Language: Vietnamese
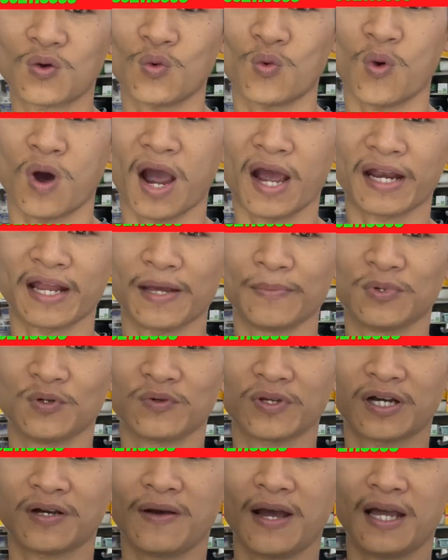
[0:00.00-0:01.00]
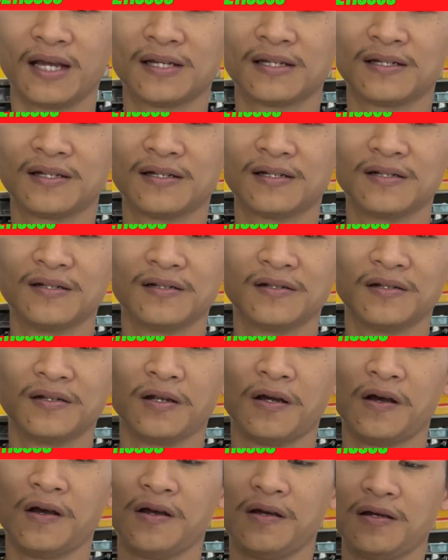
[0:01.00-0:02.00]
quá đẹp luôn nha các bạn
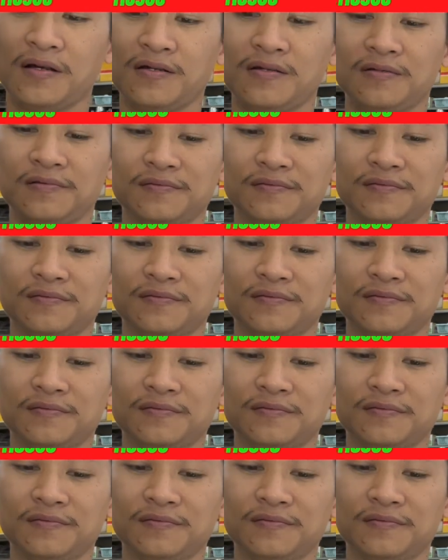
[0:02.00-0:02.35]
đó